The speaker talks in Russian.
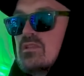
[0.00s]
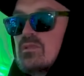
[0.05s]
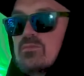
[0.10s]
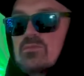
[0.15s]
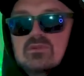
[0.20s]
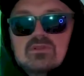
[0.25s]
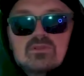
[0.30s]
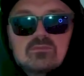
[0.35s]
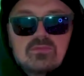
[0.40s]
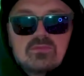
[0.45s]
Это
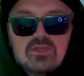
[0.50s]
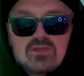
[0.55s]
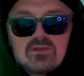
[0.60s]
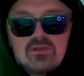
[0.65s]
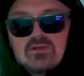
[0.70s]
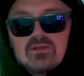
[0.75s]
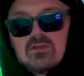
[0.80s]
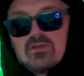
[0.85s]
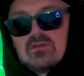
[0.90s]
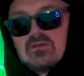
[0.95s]
был
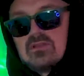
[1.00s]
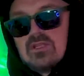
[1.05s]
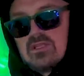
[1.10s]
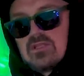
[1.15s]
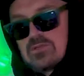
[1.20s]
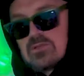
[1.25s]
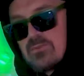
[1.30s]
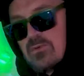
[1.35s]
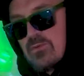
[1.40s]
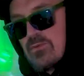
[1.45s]
первый, я
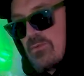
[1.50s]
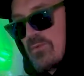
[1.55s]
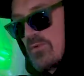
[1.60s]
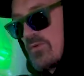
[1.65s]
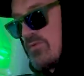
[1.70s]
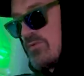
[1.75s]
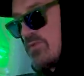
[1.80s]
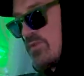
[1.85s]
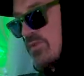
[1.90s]
даже помню первую